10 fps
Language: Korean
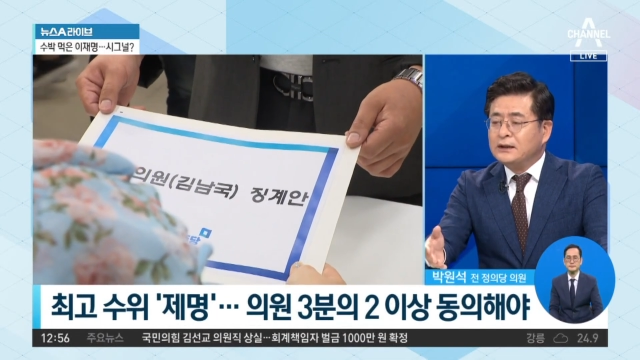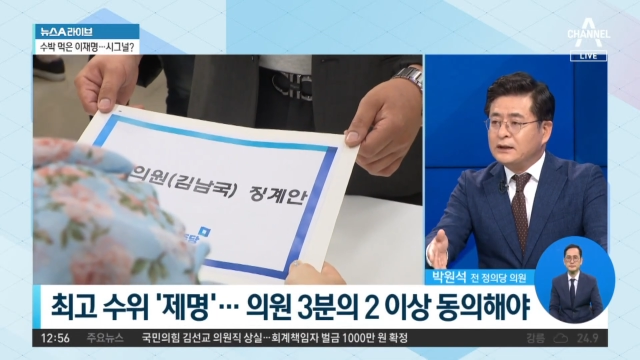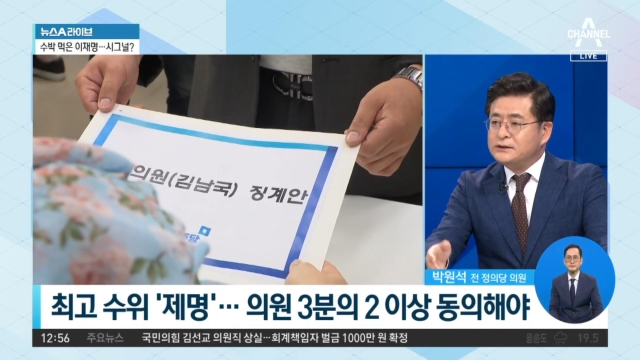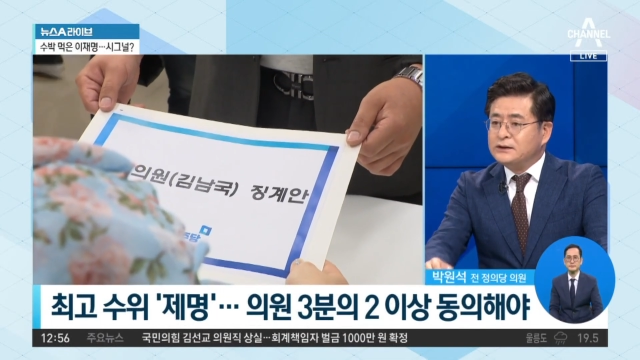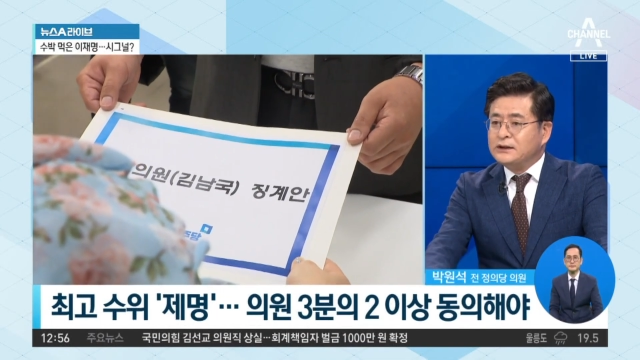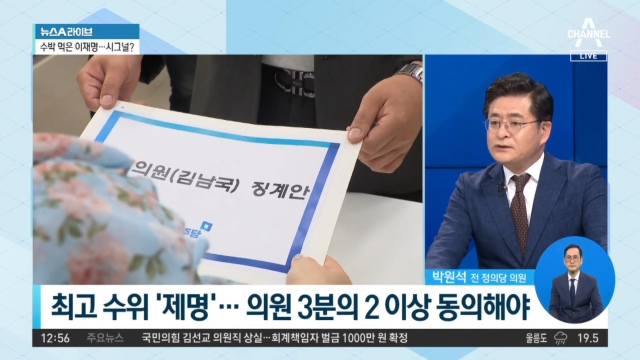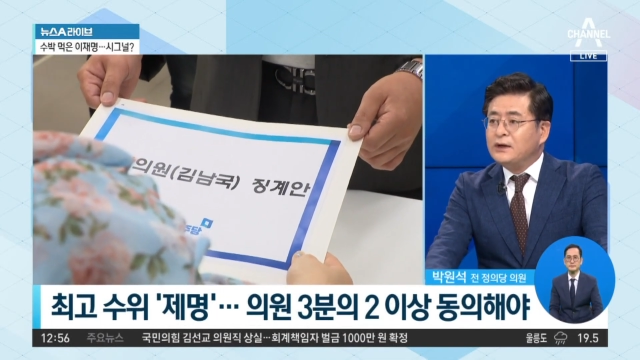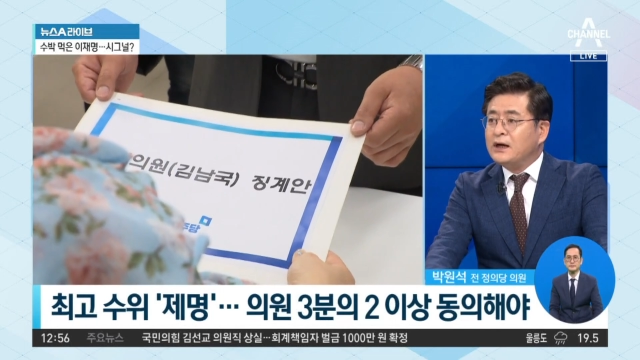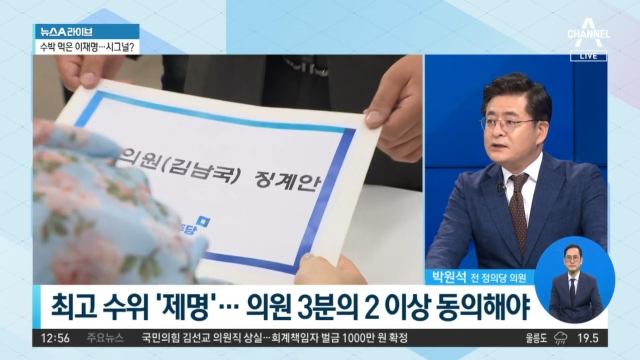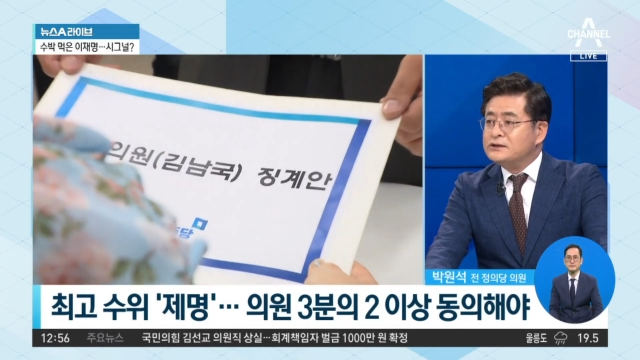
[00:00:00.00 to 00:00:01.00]
어, 징계
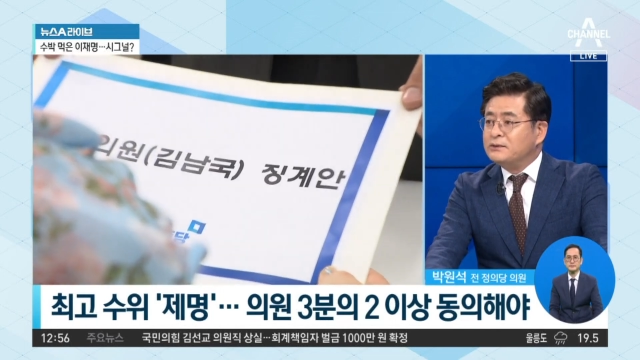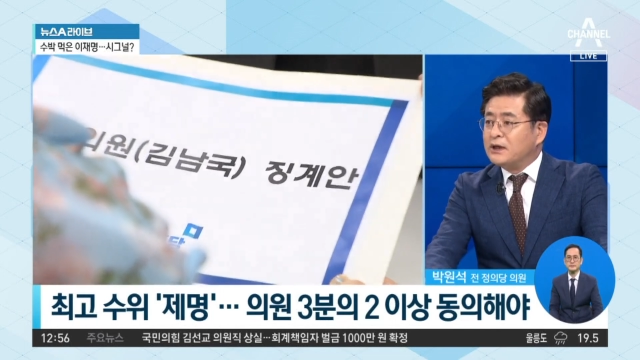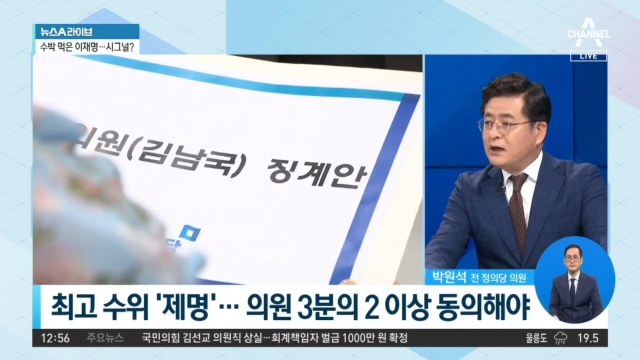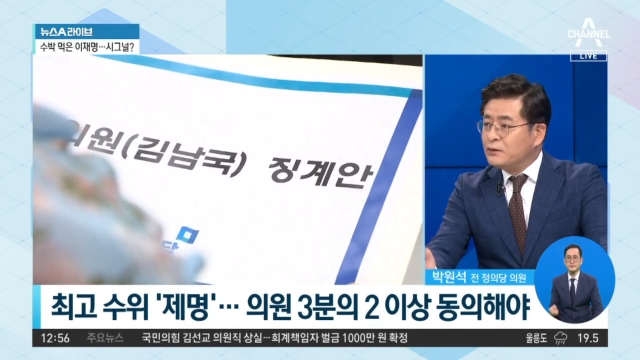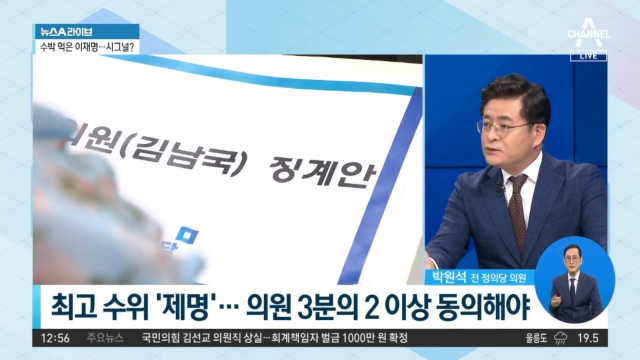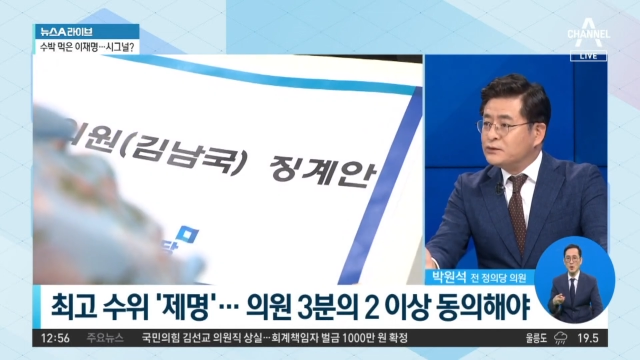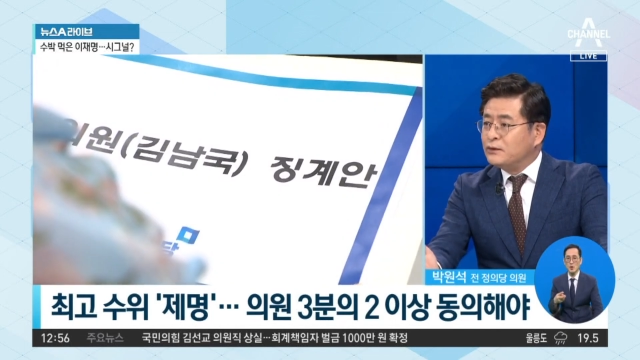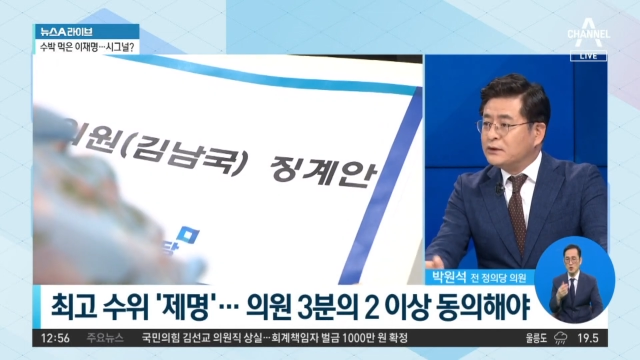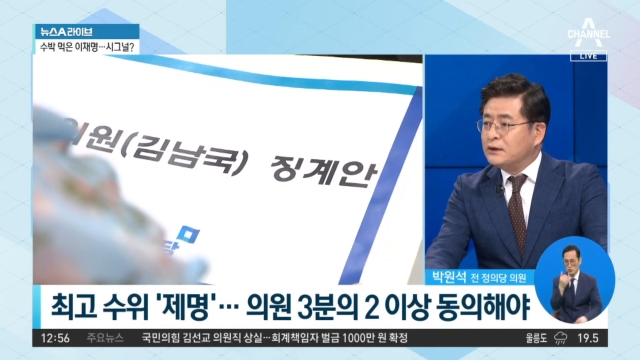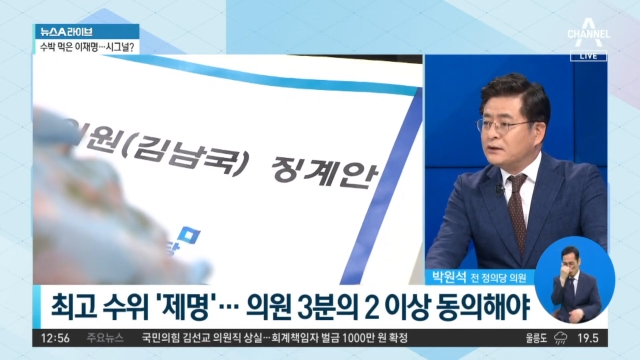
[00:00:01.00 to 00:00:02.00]
선례가 있습니다. 강용수 의원
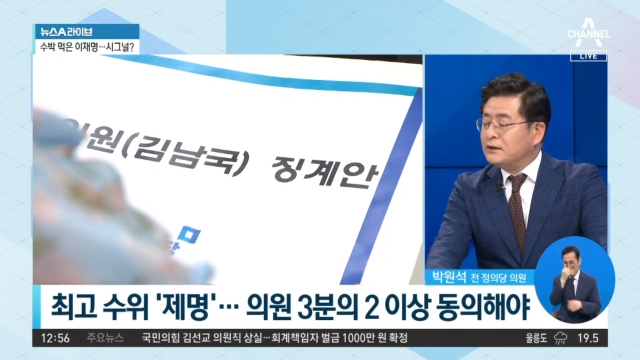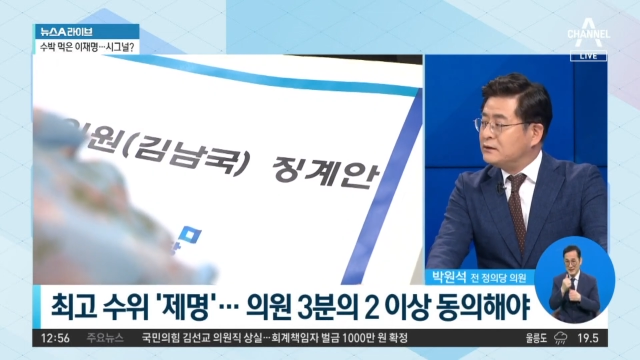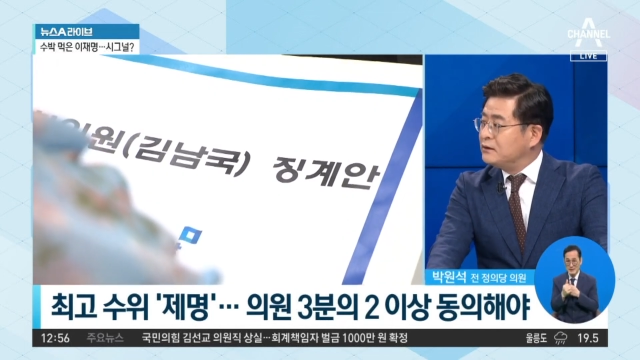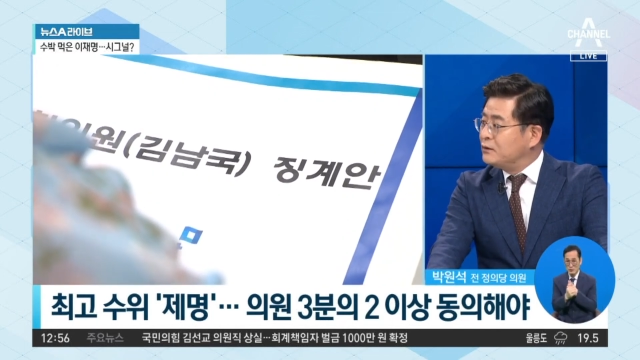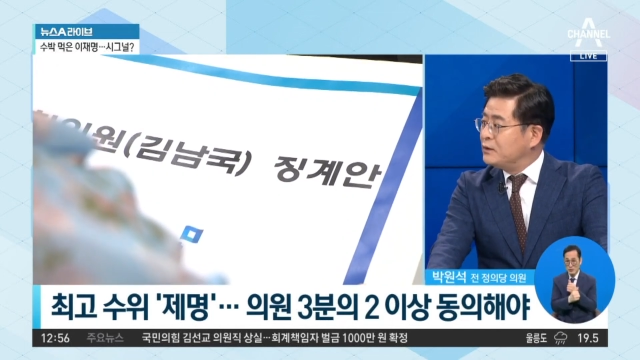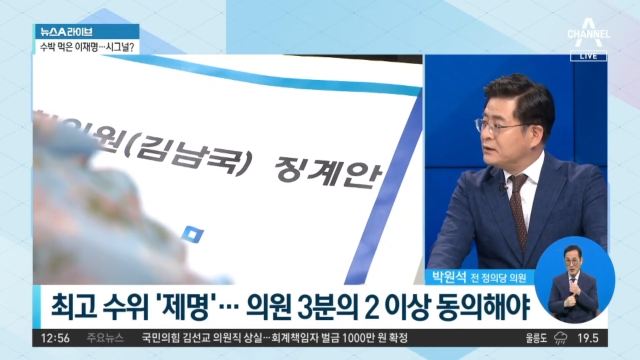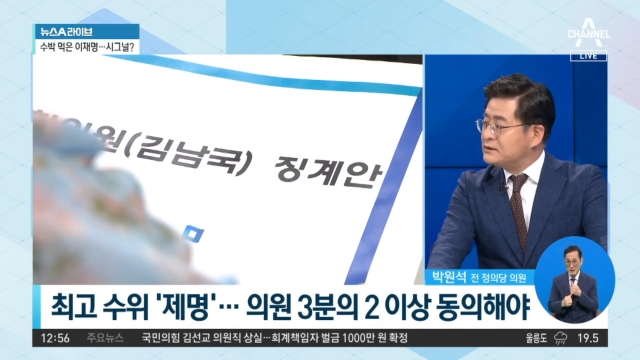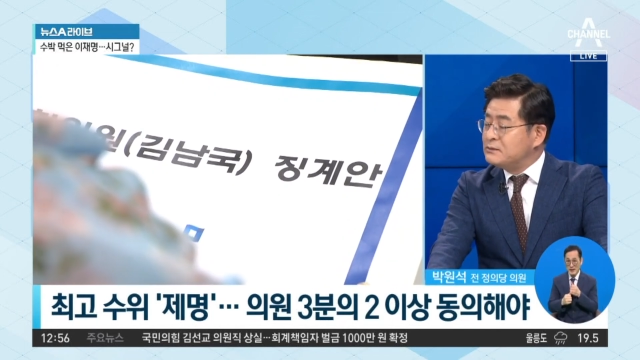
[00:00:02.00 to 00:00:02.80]
같은 경우에는